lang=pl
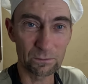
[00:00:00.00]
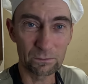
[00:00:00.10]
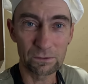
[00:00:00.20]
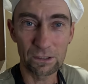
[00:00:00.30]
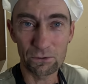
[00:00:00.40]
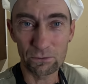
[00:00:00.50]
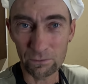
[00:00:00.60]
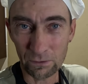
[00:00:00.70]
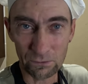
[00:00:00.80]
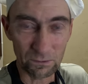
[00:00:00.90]
nasz
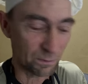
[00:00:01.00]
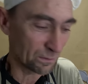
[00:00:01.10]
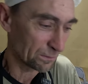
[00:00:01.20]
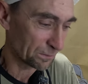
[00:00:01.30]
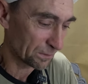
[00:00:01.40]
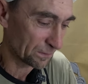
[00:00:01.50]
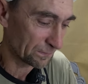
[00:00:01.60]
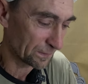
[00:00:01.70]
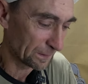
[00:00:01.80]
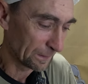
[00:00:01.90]
układ odpornościowy.